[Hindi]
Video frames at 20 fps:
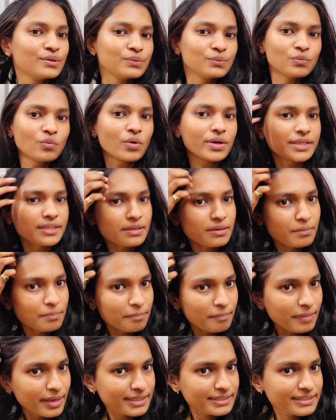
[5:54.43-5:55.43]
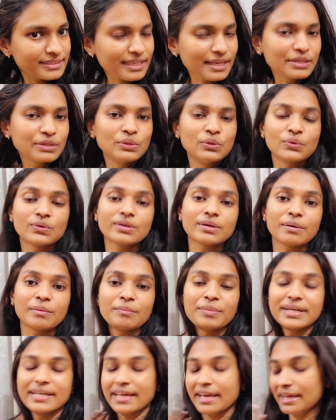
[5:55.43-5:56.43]
वॉट अ मेस आई लुक
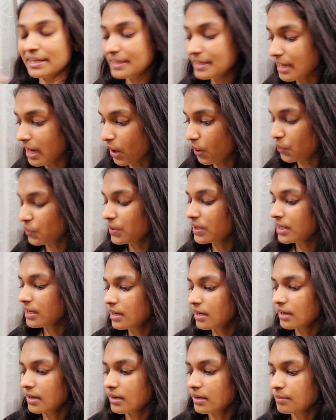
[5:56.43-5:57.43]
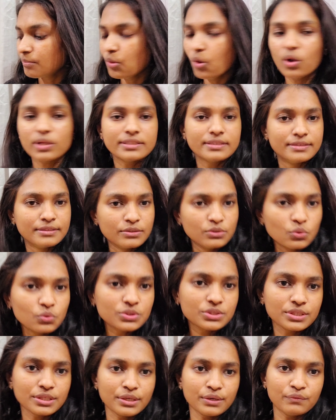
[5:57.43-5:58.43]
बट एनी हाउ बहुत दिनों
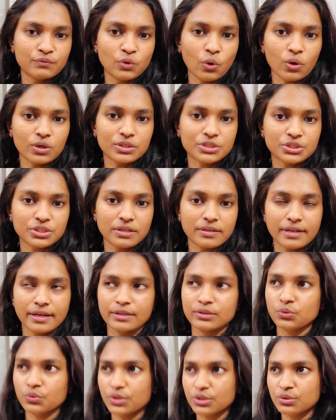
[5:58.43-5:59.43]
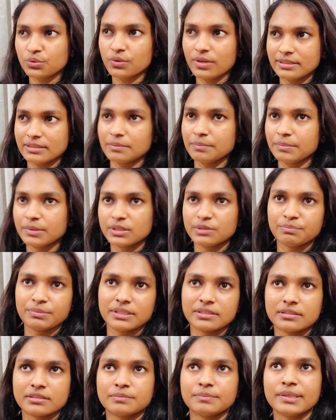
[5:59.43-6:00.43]
से ये व्लॉग चल रहा है थोड़े थोड़े ऐसे बिट्स
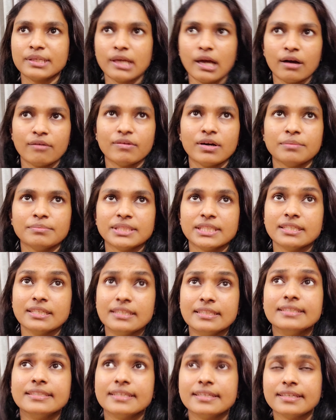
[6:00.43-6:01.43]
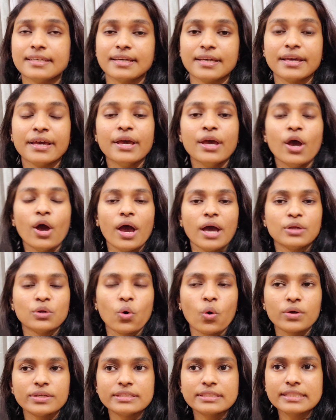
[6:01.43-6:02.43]
पीसेज में यहाँ वहाँ मैंने लिए हैं एंड
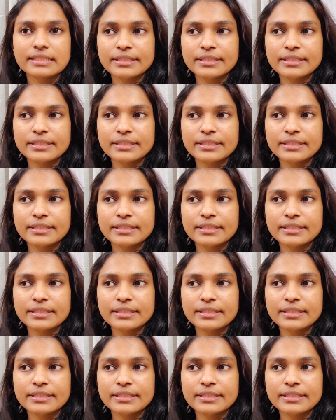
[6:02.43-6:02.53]
ऑनेस्टली